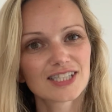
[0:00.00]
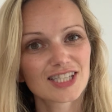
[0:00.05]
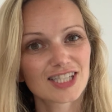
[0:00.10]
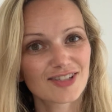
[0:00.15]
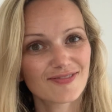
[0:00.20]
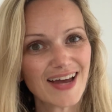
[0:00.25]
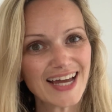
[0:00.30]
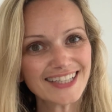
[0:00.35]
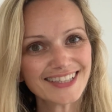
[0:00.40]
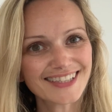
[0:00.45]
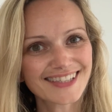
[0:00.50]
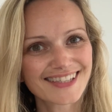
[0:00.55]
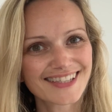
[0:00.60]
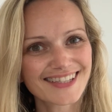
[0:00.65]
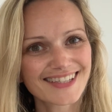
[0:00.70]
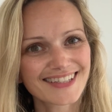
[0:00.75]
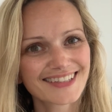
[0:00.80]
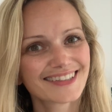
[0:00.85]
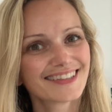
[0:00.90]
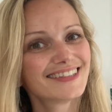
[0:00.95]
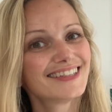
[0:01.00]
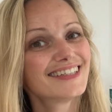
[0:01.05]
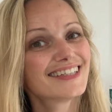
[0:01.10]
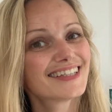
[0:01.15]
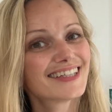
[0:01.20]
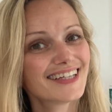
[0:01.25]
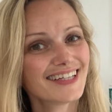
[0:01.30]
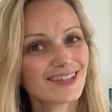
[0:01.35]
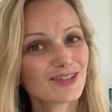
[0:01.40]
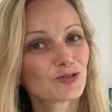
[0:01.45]
Zweitens die
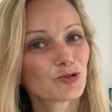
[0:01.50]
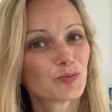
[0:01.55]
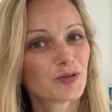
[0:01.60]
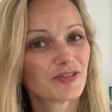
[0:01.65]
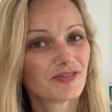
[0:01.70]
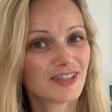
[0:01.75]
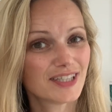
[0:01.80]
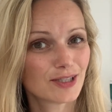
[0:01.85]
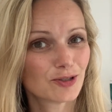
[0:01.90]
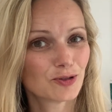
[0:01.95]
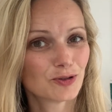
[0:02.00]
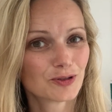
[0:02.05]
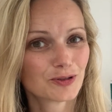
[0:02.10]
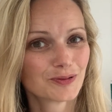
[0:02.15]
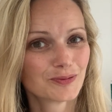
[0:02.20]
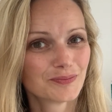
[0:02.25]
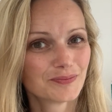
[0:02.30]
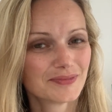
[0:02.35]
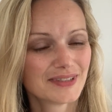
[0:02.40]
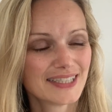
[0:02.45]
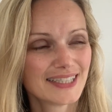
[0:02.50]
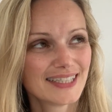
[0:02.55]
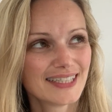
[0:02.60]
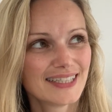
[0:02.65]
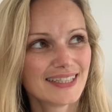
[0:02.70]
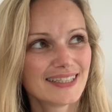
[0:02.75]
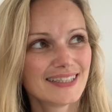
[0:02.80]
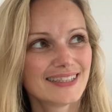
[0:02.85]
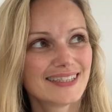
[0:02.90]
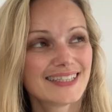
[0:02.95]
Keto-Bewegung.
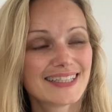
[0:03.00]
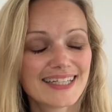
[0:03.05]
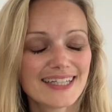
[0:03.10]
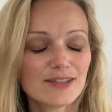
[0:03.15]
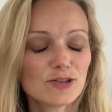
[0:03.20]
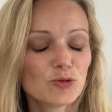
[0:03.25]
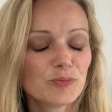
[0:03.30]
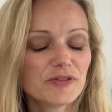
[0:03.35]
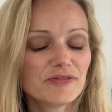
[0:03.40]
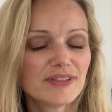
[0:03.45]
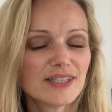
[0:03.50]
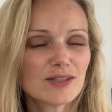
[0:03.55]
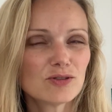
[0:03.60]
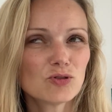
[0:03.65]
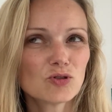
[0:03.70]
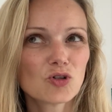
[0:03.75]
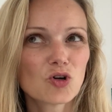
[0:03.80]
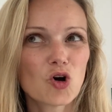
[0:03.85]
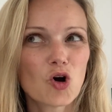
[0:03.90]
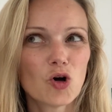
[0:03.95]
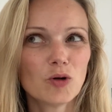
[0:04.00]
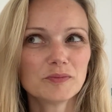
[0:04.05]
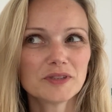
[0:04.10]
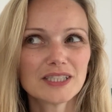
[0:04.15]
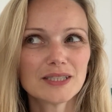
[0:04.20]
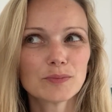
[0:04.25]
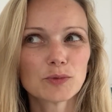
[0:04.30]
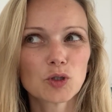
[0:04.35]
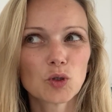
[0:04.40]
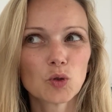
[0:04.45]
Die Keto-Bewegung kommt
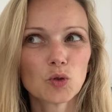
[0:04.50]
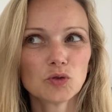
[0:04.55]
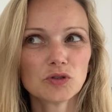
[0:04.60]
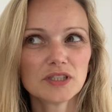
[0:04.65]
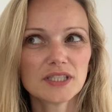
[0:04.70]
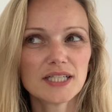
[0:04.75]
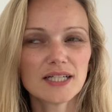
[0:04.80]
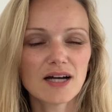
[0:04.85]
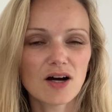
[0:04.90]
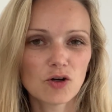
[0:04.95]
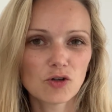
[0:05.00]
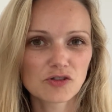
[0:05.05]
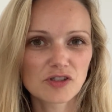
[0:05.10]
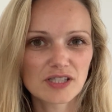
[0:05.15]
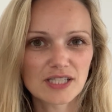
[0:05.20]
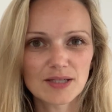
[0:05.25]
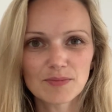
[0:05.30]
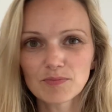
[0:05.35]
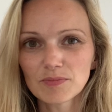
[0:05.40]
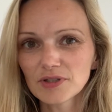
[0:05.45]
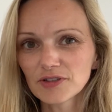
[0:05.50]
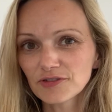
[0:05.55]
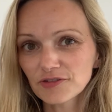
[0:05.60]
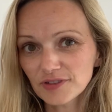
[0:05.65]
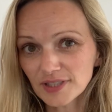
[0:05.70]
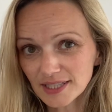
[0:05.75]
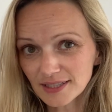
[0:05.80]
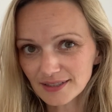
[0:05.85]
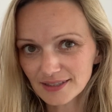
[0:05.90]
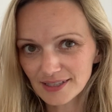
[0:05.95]
im Grunde aus dem
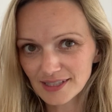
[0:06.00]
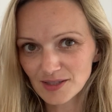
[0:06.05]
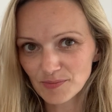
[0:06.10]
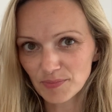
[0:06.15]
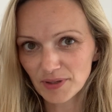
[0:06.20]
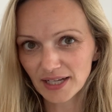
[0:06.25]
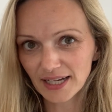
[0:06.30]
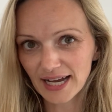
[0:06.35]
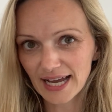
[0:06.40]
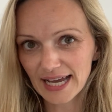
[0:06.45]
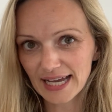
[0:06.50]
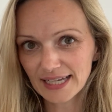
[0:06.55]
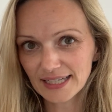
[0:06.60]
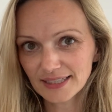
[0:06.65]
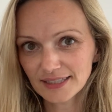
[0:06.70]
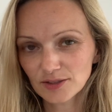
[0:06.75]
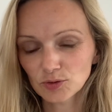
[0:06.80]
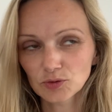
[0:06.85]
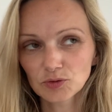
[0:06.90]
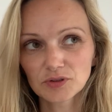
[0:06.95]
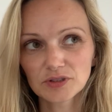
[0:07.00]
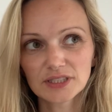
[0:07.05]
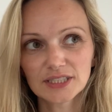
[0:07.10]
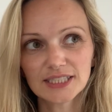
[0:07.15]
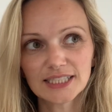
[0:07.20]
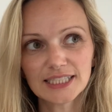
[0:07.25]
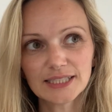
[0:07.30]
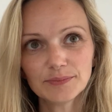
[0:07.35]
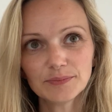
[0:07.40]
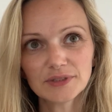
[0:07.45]
Fitnessbereich und
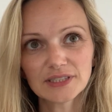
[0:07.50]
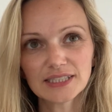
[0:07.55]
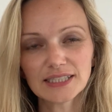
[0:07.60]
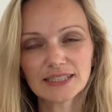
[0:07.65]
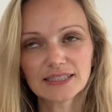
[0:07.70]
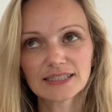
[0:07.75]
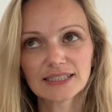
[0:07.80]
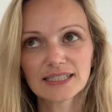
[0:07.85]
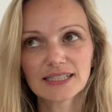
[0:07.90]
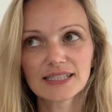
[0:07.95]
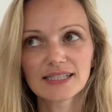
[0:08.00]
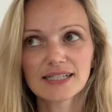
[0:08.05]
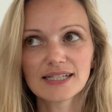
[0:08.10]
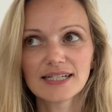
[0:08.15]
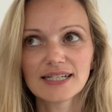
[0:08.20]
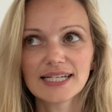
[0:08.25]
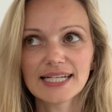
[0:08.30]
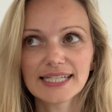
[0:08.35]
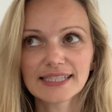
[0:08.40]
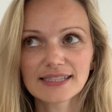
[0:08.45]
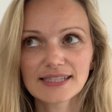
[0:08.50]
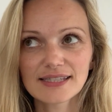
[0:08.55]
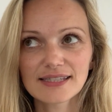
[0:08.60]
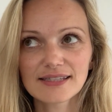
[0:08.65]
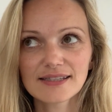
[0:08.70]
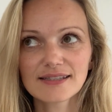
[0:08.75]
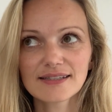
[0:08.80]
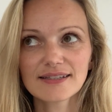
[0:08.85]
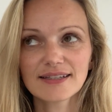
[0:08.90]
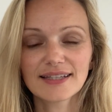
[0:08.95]
nimmt in den
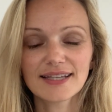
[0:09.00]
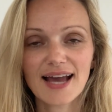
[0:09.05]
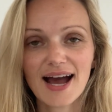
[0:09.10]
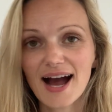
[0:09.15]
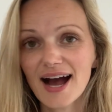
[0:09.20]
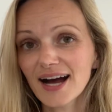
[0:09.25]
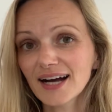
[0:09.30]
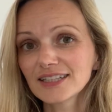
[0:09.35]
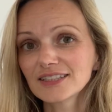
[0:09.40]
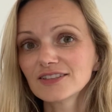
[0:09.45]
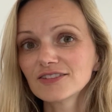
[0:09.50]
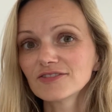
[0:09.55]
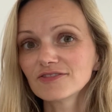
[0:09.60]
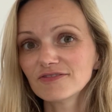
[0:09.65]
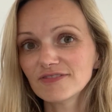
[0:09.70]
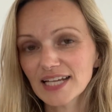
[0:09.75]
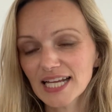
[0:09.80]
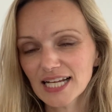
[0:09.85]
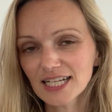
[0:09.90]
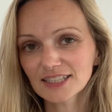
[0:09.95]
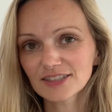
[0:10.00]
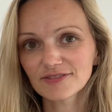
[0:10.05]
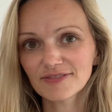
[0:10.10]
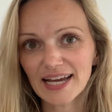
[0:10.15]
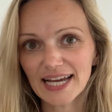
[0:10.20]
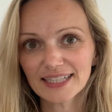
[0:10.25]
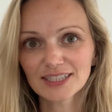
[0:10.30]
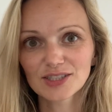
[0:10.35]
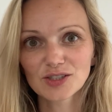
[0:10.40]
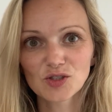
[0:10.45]
letzten Jahren
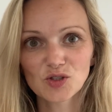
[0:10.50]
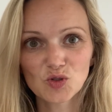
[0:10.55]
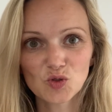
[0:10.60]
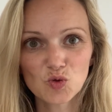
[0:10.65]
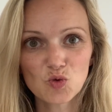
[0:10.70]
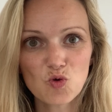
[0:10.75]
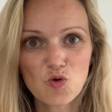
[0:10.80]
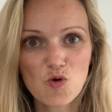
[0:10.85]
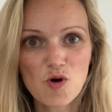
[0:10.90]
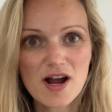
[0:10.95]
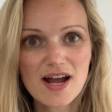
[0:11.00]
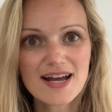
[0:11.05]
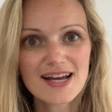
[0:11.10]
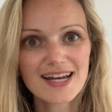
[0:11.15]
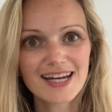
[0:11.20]
weltweit zu.